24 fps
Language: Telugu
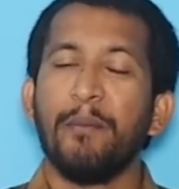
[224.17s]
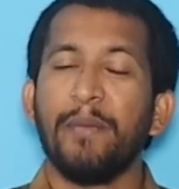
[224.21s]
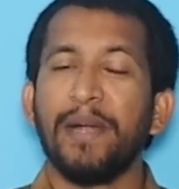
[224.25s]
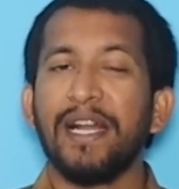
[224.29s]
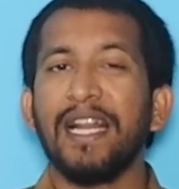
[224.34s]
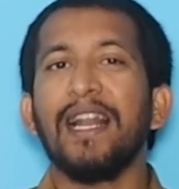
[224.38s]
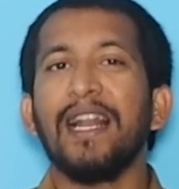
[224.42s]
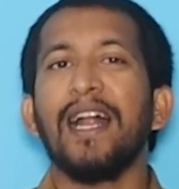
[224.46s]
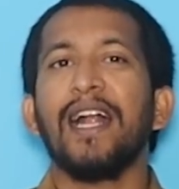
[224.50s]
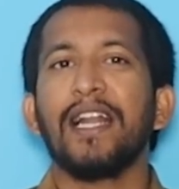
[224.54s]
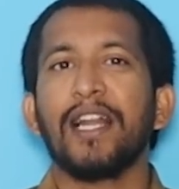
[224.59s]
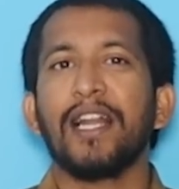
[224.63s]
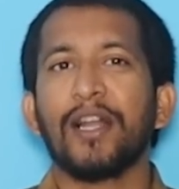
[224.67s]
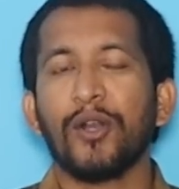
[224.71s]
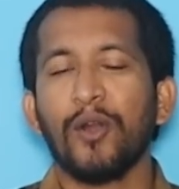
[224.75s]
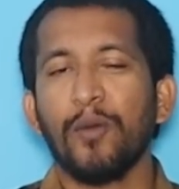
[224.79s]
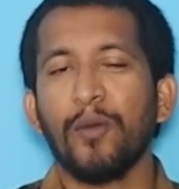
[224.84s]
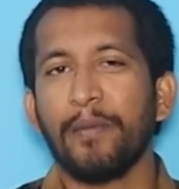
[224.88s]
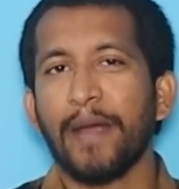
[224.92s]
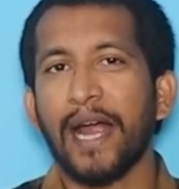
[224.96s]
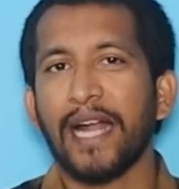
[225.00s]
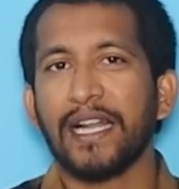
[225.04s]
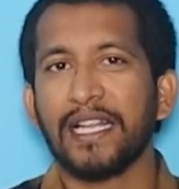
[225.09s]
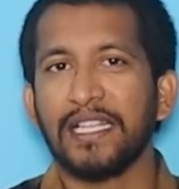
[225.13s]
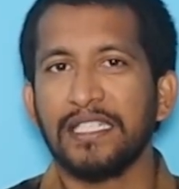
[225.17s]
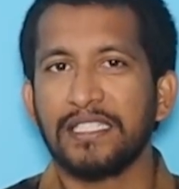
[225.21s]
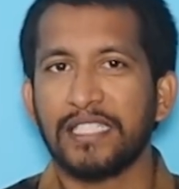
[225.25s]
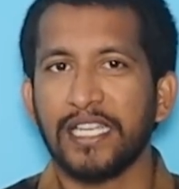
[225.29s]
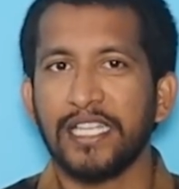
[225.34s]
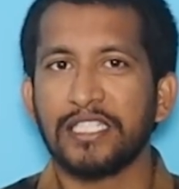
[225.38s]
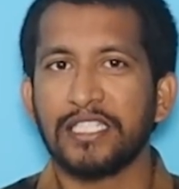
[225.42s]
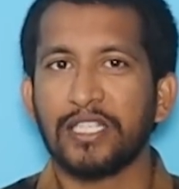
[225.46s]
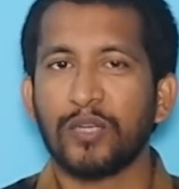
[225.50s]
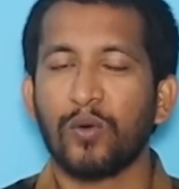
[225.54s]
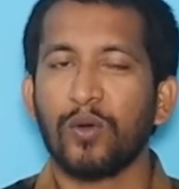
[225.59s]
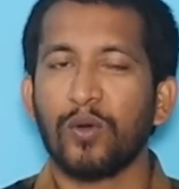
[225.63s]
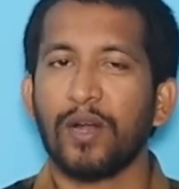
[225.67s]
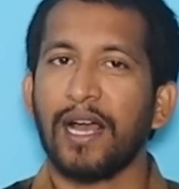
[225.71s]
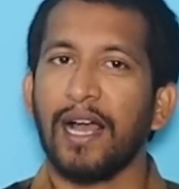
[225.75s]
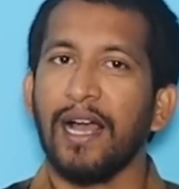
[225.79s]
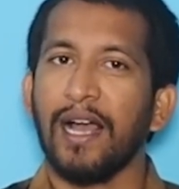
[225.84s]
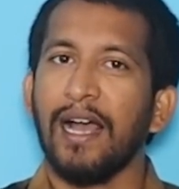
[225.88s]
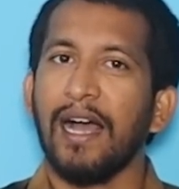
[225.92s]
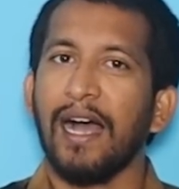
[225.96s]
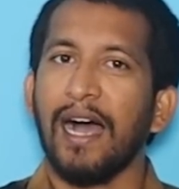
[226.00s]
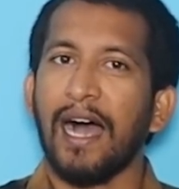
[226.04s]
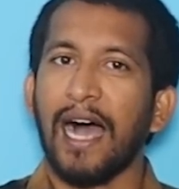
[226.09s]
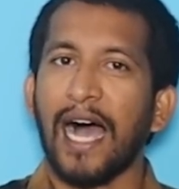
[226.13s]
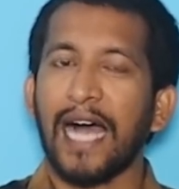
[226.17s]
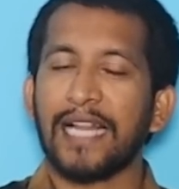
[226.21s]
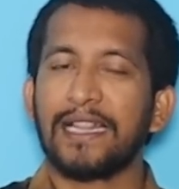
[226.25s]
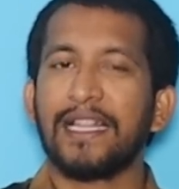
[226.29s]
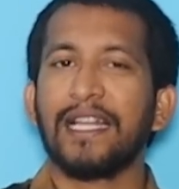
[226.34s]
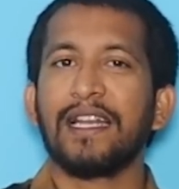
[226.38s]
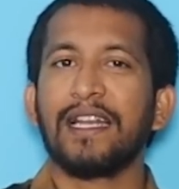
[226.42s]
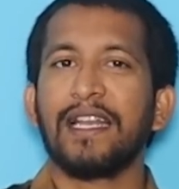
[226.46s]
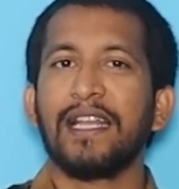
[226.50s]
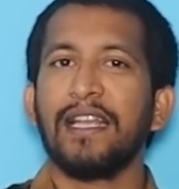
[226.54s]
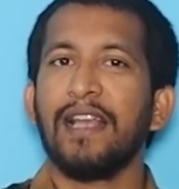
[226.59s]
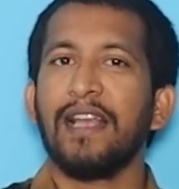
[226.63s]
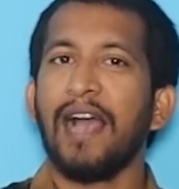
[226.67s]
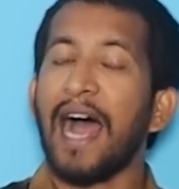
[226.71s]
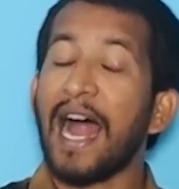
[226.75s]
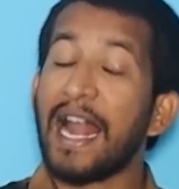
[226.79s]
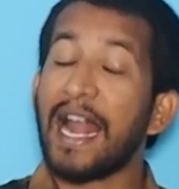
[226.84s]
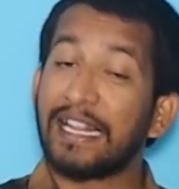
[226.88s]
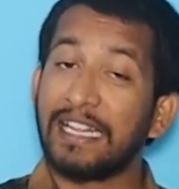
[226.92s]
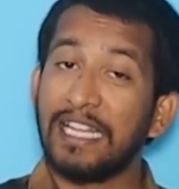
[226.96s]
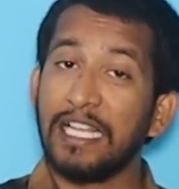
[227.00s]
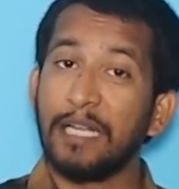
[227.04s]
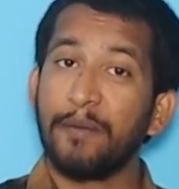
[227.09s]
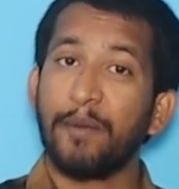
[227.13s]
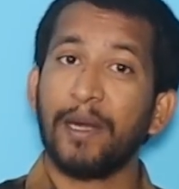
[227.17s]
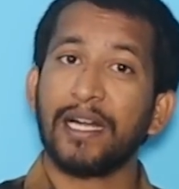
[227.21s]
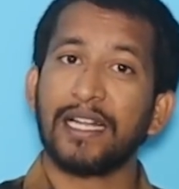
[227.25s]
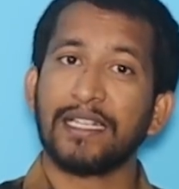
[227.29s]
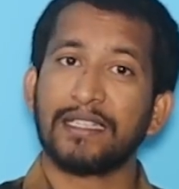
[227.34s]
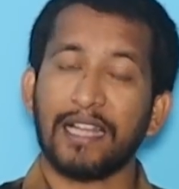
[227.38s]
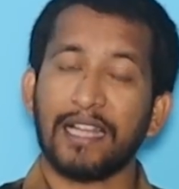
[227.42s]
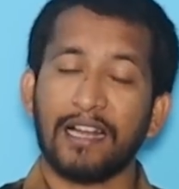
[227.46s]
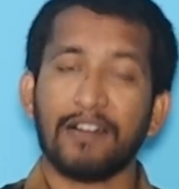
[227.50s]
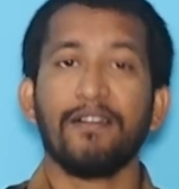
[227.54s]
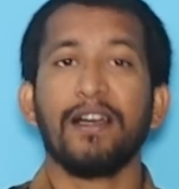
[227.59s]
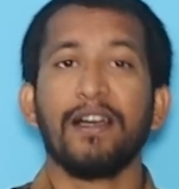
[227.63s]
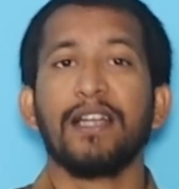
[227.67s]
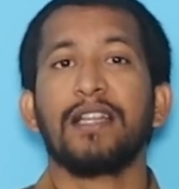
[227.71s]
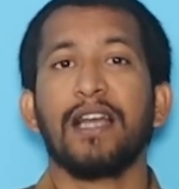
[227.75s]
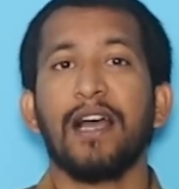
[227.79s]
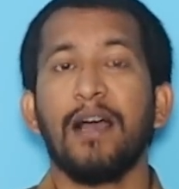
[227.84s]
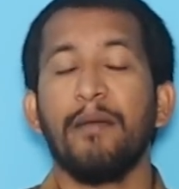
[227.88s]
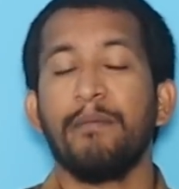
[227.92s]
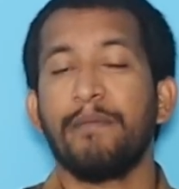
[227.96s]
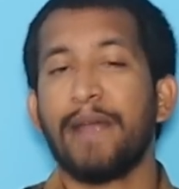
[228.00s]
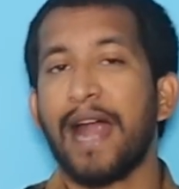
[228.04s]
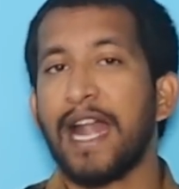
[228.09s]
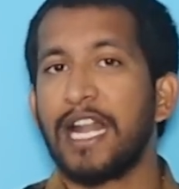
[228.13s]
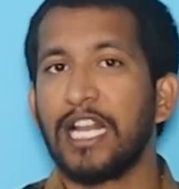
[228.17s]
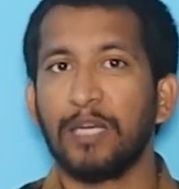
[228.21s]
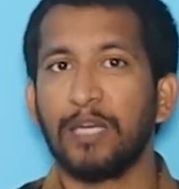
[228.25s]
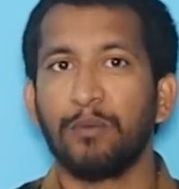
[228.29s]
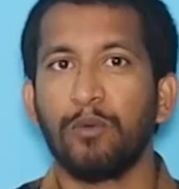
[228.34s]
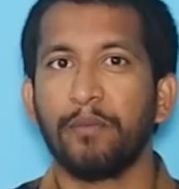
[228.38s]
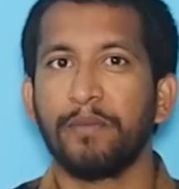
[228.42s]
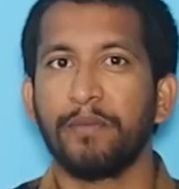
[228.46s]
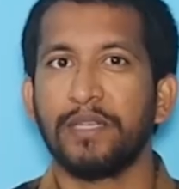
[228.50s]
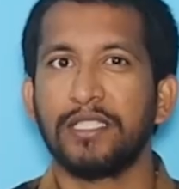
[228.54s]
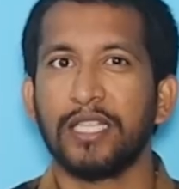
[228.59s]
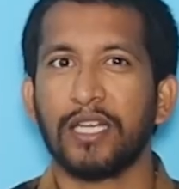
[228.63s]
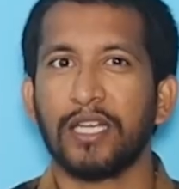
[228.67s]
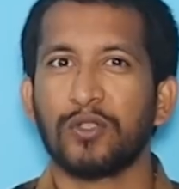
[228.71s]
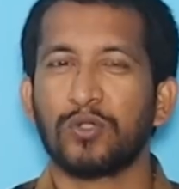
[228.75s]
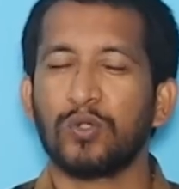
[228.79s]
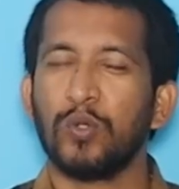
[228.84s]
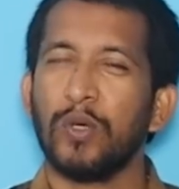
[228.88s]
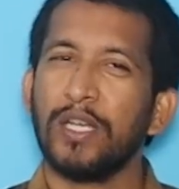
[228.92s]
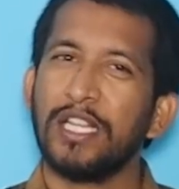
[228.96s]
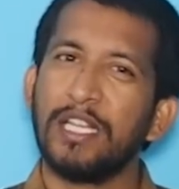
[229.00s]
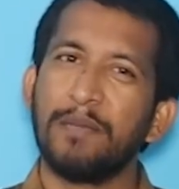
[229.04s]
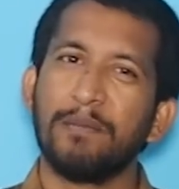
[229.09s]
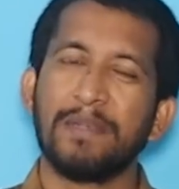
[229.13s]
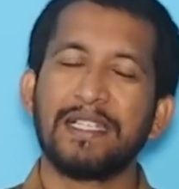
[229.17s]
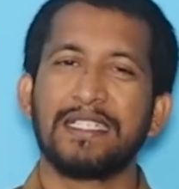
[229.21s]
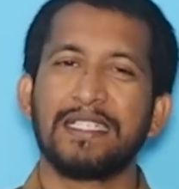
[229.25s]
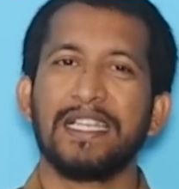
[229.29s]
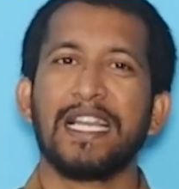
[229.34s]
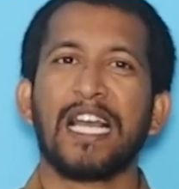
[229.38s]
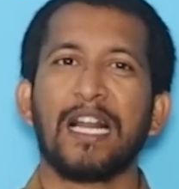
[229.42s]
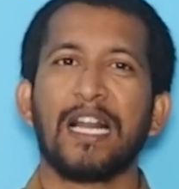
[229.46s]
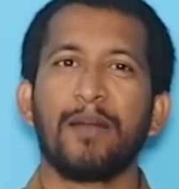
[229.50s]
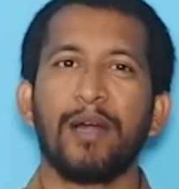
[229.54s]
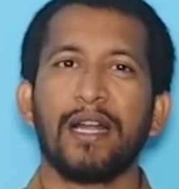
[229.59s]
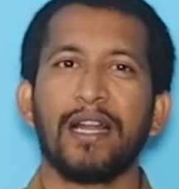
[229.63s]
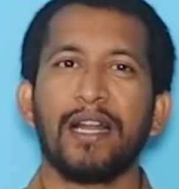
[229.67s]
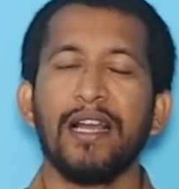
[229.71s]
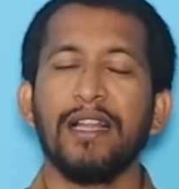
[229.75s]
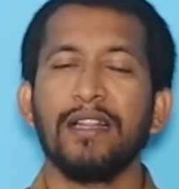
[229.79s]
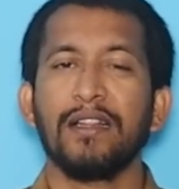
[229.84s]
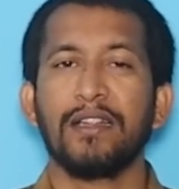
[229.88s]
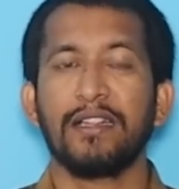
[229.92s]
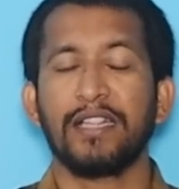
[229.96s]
మిడిల్ ఆర్డర్లో బ్యాటింగ్ చేయించకుండా అతన్ని హర్దిక్ పండే తర్వాత బ్యాటింగ్ పంపించారు సో అది మిస్టేక్ అనమాట